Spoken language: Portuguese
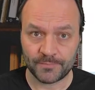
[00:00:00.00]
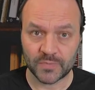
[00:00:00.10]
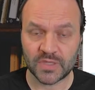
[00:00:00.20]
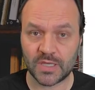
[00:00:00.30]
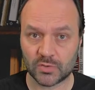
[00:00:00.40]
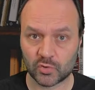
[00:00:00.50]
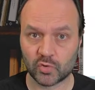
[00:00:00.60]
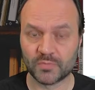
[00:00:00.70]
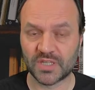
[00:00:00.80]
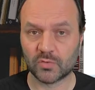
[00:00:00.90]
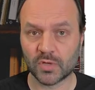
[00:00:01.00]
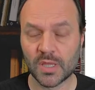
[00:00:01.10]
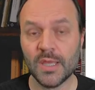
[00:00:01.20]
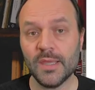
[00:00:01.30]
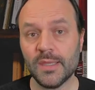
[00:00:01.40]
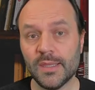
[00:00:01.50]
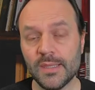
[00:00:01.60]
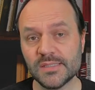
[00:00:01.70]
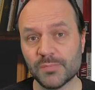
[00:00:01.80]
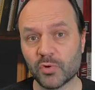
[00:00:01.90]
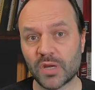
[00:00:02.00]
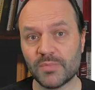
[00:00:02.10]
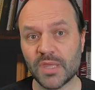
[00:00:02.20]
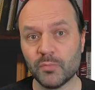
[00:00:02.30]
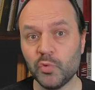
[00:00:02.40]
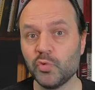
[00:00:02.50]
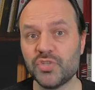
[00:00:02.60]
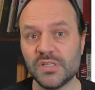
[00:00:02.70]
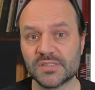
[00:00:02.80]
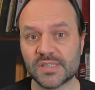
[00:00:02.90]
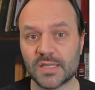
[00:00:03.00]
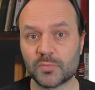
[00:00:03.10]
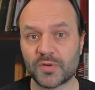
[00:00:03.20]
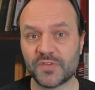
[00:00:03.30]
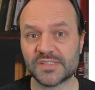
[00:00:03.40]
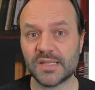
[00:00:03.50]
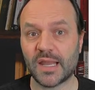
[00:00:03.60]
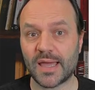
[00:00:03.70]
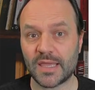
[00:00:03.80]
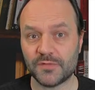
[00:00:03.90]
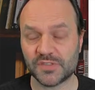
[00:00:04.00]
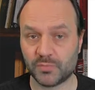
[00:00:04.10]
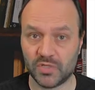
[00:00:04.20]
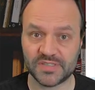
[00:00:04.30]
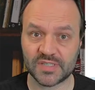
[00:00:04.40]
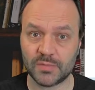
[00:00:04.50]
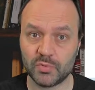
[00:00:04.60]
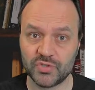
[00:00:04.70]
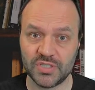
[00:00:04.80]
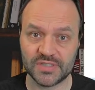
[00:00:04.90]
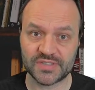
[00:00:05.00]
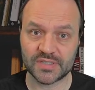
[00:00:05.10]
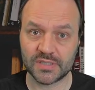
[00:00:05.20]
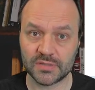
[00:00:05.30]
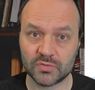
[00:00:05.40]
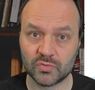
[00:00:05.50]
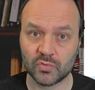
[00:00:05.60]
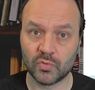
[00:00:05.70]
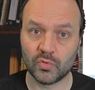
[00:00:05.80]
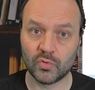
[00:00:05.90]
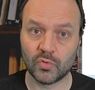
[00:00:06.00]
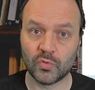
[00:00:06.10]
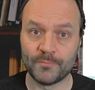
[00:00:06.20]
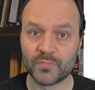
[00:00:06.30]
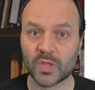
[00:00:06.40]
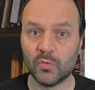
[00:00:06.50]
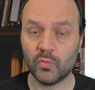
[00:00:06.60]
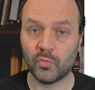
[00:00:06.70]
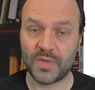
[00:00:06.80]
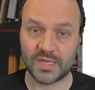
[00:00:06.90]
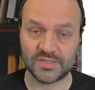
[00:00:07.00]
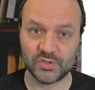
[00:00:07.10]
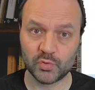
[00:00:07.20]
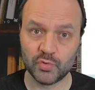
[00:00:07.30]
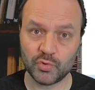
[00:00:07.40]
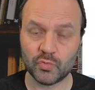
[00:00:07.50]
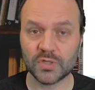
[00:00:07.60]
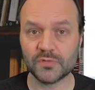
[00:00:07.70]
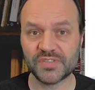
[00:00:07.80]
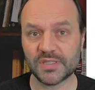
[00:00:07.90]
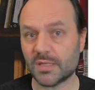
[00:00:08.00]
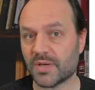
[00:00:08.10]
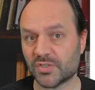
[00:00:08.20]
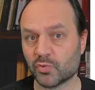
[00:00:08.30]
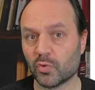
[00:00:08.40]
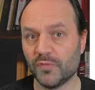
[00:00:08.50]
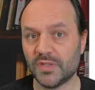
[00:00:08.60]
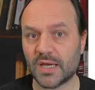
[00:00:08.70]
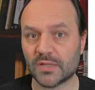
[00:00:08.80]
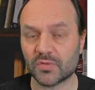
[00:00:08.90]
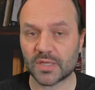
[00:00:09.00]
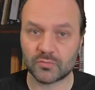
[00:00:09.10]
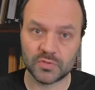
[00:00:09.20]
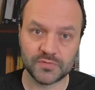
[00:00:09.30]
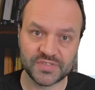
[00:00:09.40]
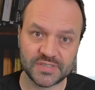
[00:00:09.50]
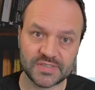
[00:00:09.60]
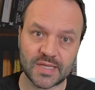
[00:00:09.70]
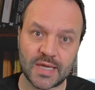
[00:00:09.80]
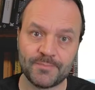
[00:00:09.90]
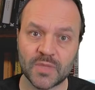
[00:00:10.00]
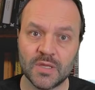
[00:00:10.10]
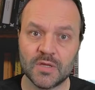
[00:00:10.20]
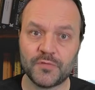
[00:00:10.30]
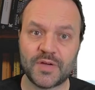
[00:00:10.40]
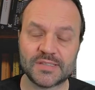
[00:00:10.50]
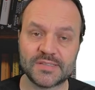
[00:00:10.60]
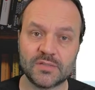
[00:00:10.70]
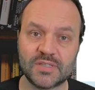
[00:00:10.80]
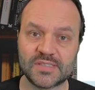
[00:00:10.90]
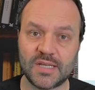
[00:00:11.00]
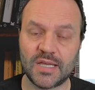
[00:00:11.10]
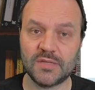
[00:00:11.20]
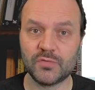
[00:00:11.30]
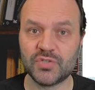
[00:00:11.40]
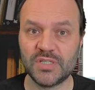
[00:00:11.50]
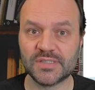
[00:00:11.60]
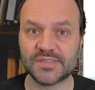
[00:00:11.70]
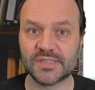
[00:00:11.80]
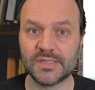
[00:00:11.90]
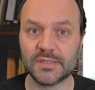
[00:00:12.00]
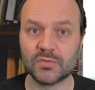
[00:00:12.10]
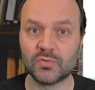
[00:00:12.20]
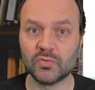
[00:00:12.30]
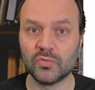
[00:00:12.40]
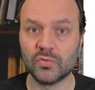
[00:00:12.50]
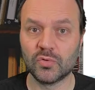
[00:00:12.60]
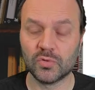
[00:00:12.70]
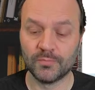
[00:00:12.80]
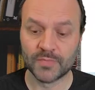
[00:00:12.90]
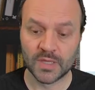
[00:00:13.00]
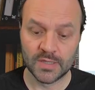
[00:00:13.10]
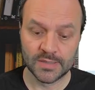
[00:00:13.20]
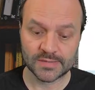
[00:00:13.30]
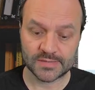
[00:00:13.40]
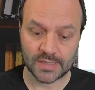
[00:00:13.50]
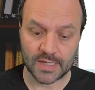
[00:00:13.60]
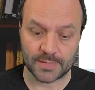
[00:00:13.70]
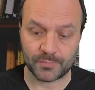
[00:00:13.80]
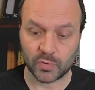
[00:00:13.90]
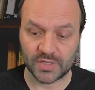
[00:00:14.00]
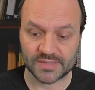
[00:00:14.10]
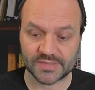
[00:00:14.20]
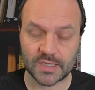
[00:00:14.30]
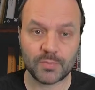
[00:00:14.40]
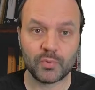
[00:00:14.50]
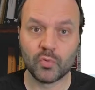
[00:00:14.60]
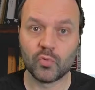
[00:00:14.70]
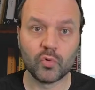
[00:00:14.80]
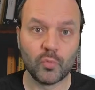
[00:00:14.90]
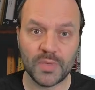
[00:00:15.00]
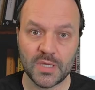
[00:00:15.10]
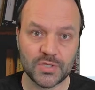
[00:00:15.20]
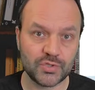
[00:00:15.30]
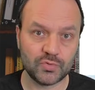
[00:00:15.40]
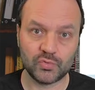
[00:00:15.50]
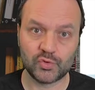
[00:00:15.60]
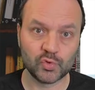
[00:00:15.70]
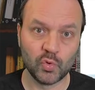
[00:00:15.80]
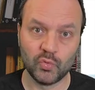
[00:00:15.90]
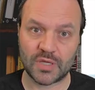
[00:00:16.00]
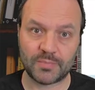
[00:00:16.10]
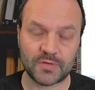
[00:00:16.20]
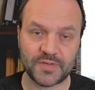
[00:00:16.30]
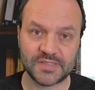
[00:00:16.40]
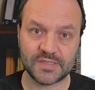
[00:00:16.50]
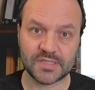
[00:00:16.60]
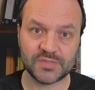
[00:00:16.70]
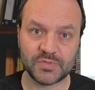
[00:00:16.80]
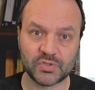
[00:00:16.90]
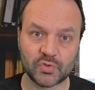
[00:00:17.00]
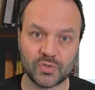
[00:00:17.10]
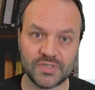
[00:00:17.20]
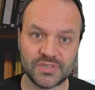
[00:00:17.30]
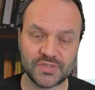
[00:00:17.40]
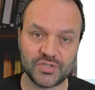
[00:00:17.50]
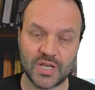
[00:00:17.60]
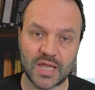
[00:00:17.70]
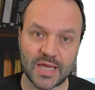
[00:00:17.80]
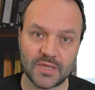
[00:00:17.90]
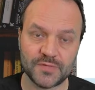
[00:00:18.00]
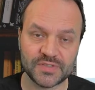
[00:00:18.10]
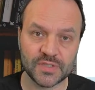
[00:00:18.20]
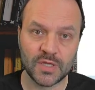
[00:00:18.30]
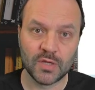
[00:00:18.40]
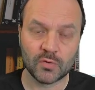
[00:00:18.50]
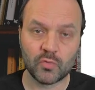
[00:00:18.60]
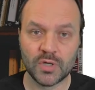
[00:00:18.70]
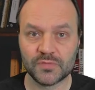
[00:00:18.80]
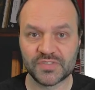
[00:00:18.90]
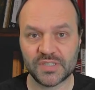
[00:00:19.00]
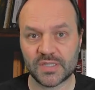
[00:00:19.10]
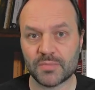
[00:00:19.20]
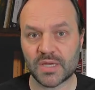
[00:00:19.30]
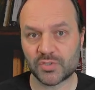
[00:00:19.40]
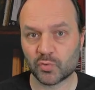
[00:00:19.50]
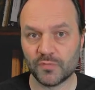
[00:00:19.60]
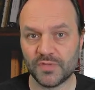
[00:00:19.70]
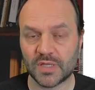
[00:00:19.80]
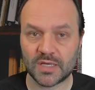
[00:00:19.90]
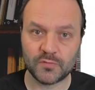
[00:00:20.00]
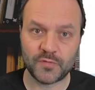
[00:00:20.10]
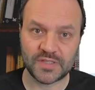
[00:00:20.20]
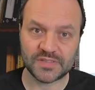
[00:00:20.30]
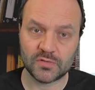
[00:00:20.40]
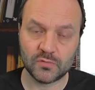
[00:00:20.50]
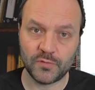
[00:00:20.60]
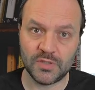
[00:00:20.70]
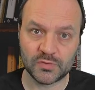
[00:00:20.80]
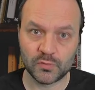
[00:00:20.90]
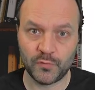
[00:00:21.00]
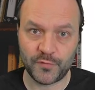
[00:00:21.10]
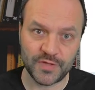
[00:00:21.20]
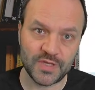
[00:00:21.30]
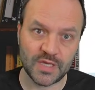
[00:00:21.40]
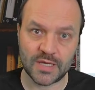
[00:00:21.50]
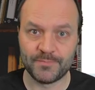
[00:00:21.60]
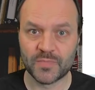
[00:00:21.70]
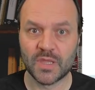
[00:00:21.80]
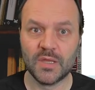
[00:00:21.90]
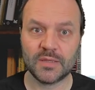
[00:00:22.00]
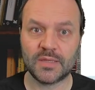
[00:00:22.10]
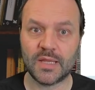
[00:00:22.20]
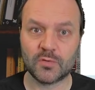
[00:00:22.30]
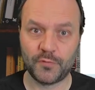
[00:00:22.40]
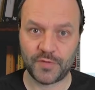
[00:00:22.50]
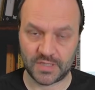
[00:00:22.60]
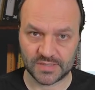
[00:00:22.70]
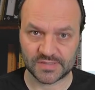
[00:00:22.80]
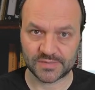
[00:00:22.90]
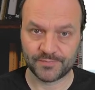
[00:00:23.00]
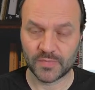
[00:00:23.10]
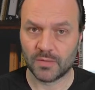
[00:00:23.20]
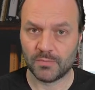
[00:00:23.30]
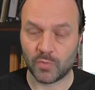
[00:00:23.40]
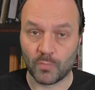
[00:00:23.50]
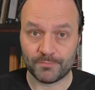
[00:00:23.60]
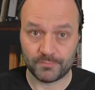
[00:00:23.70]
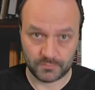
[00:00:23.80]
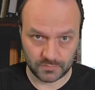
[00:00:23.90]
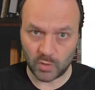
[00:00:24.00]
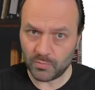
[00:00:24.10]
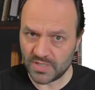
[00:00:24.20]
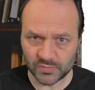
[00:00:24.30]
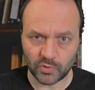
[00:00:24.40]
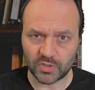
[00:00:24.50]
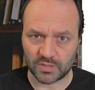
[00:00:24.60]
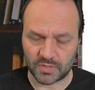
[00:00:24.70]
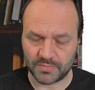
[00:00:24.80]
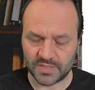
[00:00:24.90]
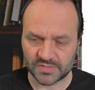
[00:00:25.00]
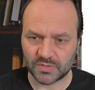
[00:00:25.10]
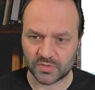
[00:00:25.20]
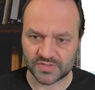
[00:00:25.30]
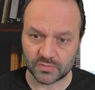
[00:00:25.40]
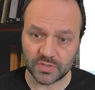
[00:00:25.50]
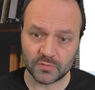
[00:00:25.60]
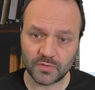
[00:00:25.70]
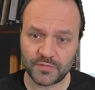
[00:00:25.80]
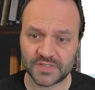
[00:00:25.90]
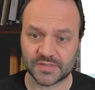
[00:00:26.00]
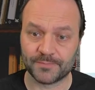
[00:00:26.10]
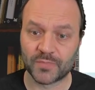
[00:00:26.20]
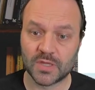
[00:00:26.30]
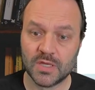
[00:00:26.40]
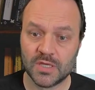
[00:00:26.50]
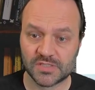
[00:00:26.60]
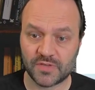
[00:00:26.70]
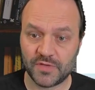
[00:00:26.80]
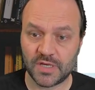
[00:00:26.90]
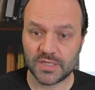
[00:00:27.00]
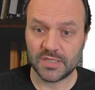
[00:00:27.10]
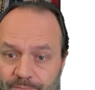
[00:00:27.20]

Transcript: dentro do computador. Esse programinha é muito utilizado para fazer lives, por exemplo, utilizando o OBS Studio quando você tem mais de um convidado, né? Quando você está fazendo essa live utilizando, sei lá, por exemplo, o Google Meet, o Zoom, né, para fazer transmissões de lives quando você tem mais de um convidado fazendo isso via teleconferência. Bom, é o mesmo programa, a mesma coisa. Então o que, que tu vai fazer? Você vai vir aqui,